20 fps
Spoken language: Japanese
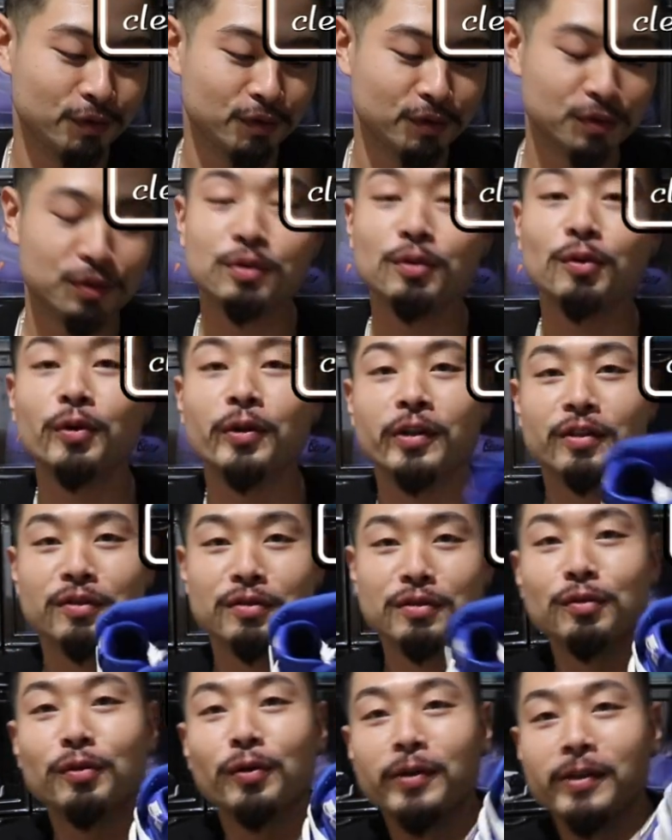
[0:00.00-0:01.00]
すごい
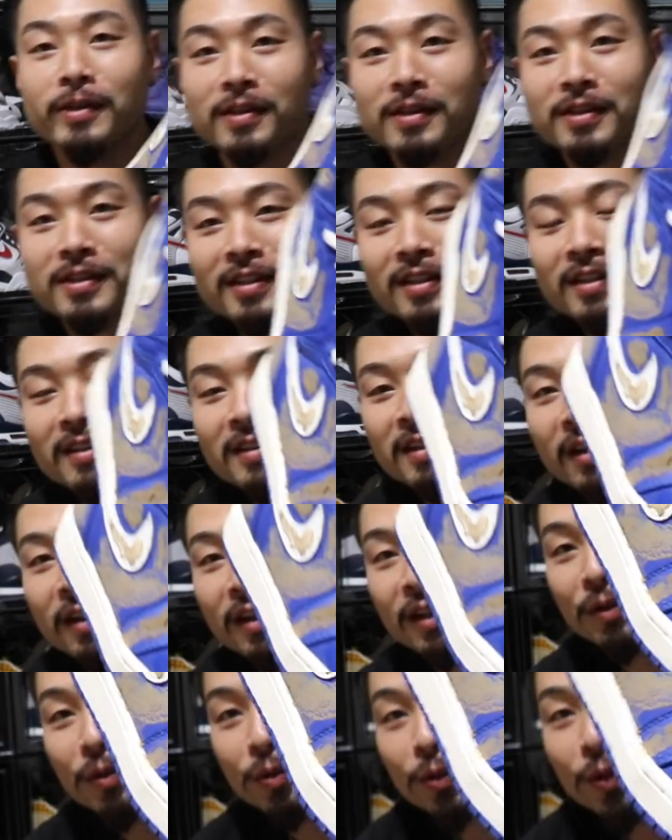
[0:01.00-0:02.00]
すごいです。は
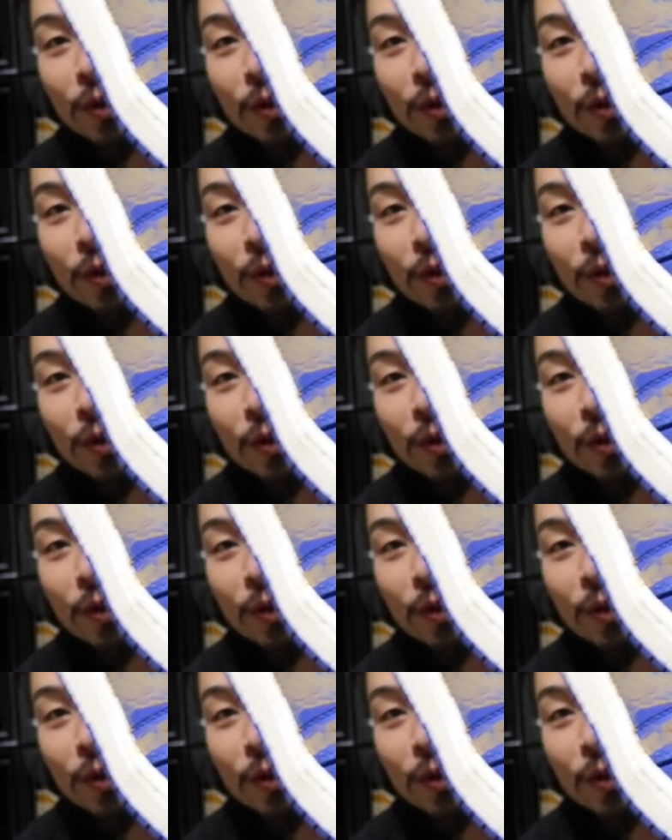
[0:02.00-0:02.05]
い、こ